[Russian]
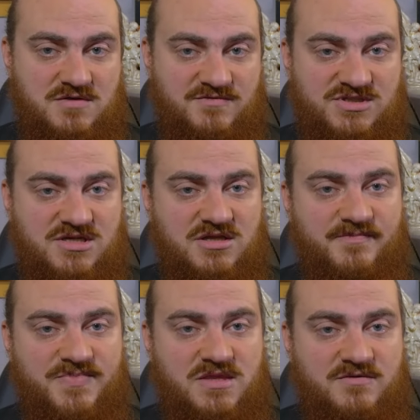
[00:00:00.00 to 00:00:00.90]
В
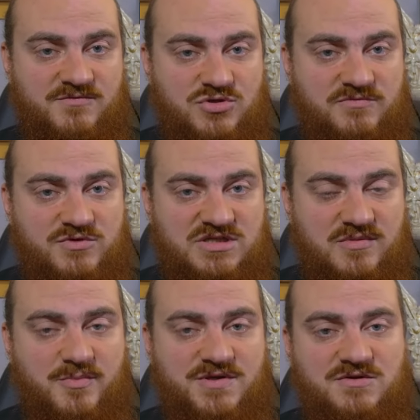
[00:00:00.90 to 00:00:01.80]
целом, всего
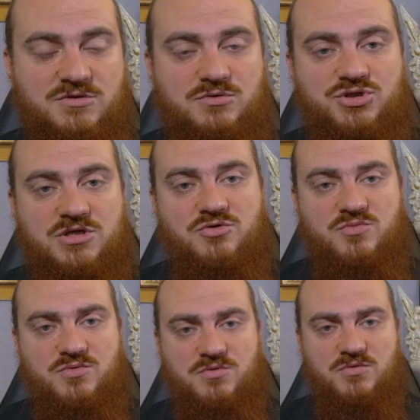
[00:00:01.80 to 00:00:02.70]
себя посвятить служению
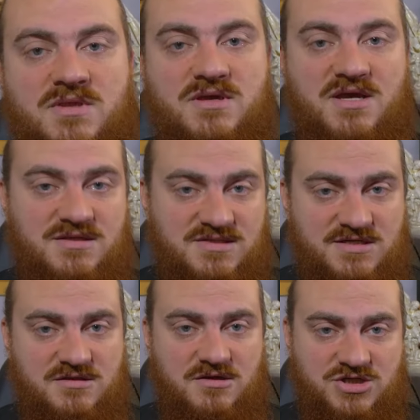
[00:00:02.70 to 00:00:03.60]
Богу. Эти
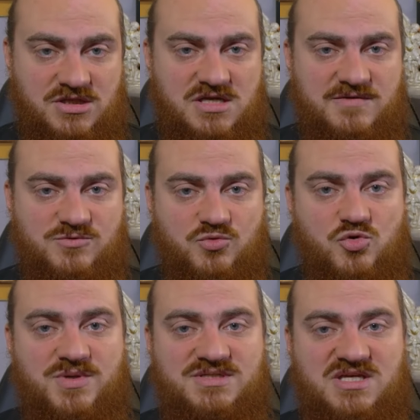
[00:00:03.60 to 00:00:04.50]
силы и желания в
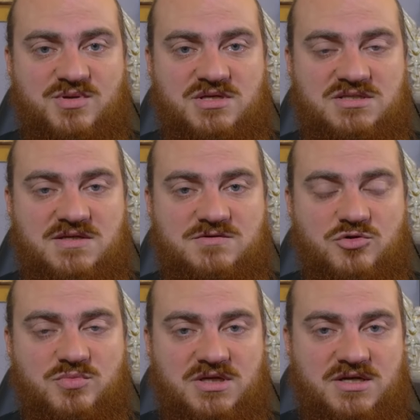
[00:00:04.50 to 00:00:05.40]
сугубой степени
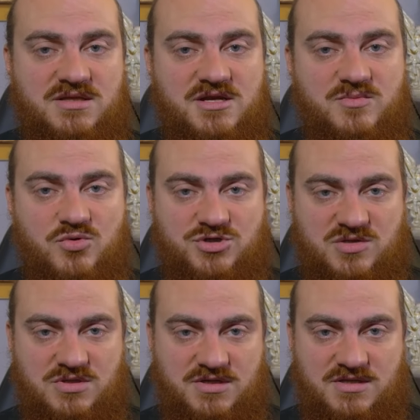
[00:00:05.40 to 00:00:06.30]
действуют благодаря Божьей
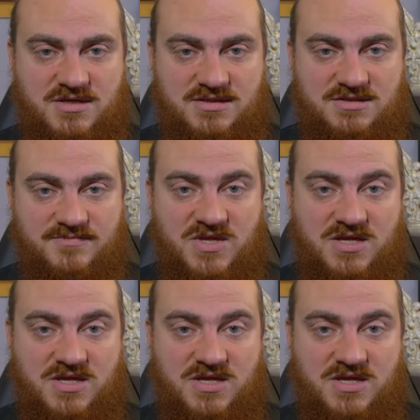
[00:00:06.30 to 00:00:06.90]
благодати,